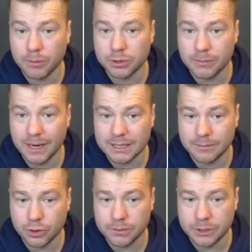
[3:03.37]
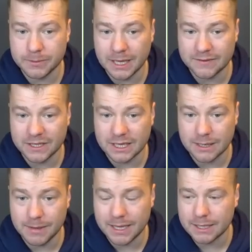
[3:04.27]
bo to bardziej moglibyśmy nazwać
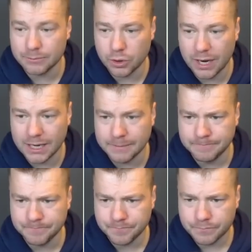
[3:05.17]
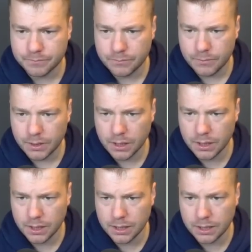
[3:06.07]
takim lekkim dograniem
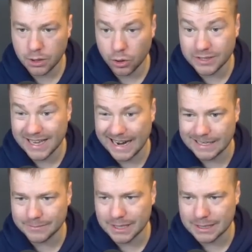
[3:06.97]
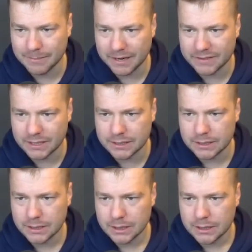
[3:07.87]
odegraniem tak naprawdę i,
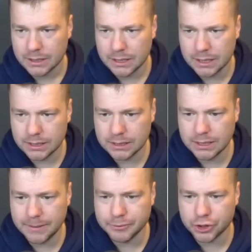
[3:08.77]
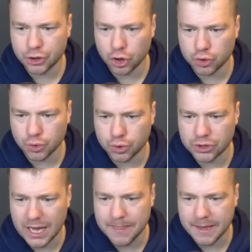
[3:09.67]
i nie przyniosło to
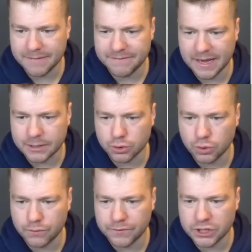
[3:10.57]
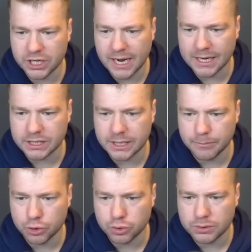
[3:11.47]
żadnych efektów i czekajcie,
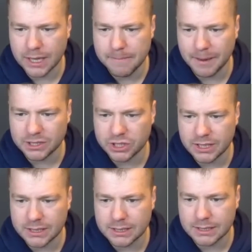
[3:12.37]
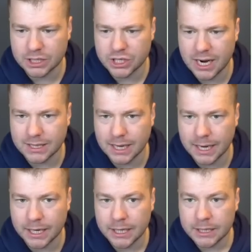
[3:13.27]
bo tutaj patrzę na ten nasz
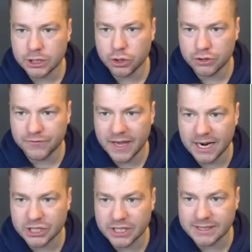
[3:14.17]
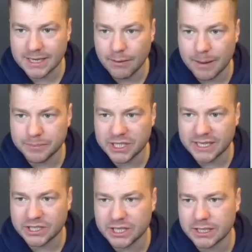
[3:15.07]
radar i otwiera się cała
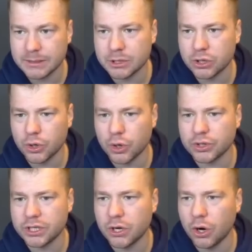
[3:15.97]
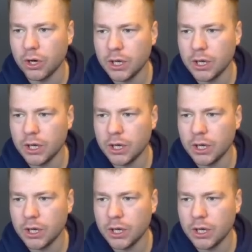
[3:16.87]
przestrzeń, gdyby tylko Rodrygo